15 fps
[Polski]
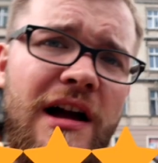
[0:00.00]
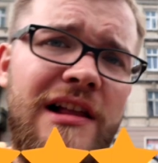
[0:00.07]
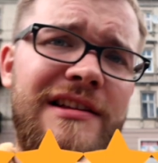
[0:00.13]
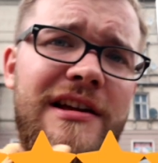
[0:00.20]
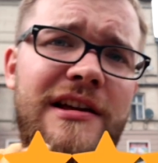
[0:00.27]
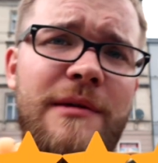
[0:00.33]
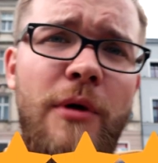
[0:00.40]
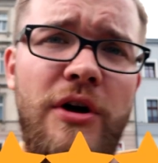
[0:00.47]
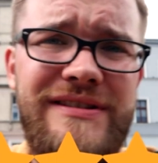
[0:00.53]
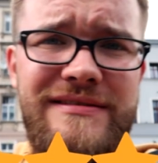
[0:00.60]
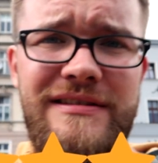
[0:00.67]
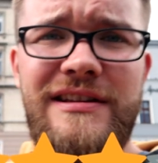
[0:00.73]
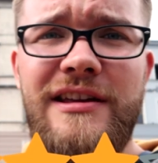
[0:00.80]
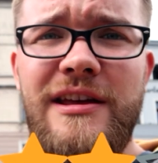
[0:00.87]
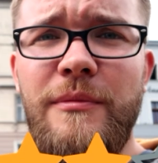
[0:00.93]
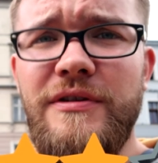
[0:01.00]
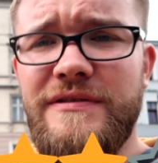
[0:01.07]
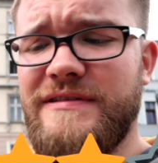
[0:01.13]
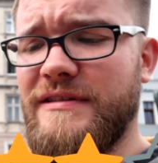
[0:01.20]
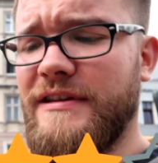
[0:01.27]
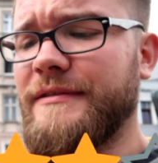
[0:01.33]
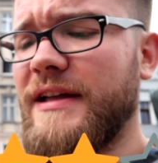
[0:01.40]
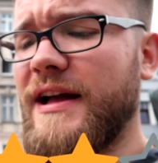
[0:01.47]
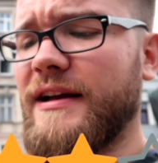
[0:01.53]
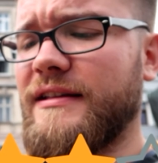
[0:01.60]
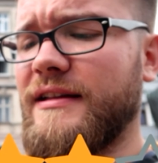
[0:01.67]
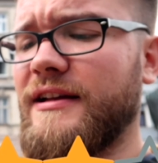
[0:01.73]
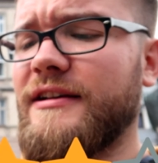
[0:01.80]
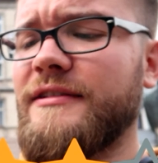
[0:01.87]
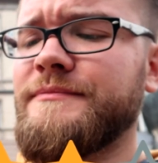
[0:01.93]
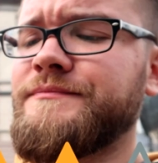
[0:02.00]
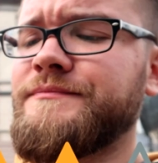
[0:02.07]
ale takie mocne, takie mocne, tak, tak.